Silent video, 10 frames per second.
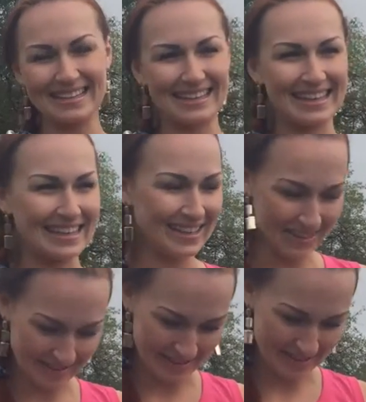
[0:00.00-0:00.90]

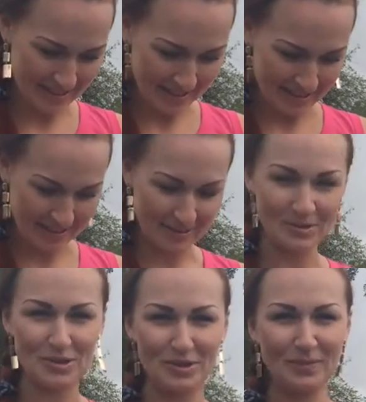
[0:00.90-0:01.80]
контролировать.
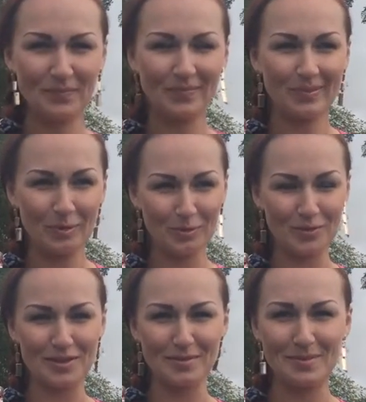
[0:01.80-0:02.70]
Короче,
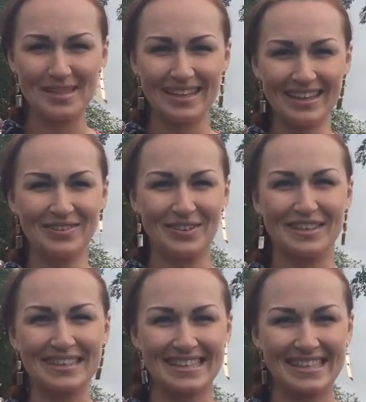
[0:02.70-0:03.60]
увидимся в
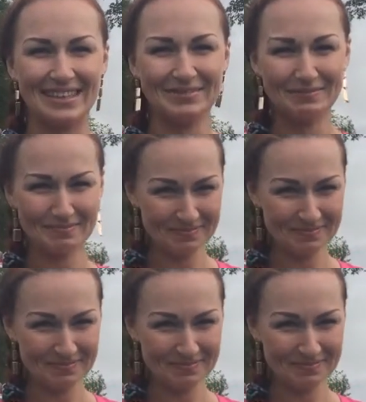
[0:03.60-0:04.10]
конце.